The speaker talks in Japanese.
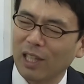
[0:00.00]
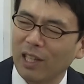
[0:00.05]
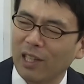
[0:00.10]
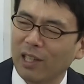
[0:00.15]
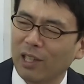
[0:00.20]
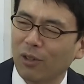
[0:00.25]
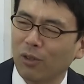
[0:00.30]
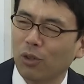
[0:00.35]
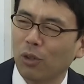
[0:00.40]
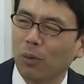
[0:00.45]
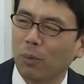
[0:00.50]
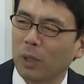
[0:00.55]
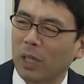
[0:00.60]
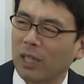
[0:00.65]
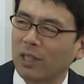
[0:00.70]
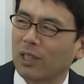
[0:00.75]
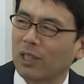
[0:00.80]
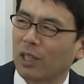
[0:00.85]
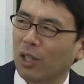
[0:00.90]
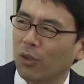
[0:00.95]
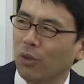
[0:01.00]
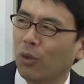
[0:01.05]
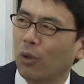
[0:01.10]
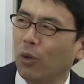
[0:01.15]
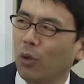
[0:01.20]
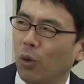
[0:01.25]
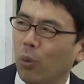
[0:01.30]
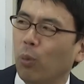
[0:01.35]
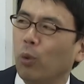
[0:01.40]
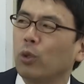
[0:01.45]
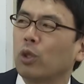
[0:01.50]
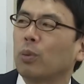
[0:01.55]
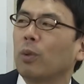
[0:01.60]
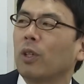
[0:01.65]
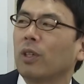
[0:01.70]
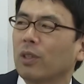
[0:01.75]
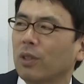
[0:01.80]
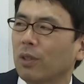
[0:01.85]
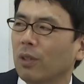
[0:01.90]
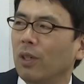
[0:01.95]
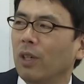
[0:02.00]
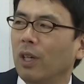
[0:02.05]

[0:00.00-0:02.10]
なっていくともうやつらの思うつもりなんですよ。